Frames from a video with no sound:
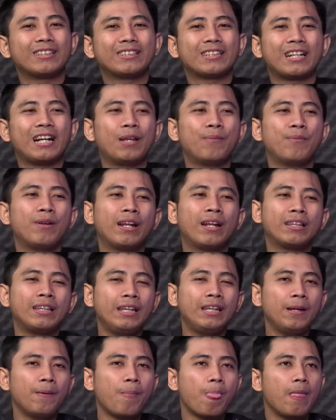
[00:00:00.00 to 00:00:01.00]
sekali
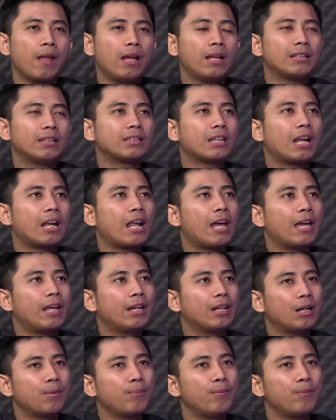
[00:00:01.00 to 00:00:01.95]
berarti selain uh,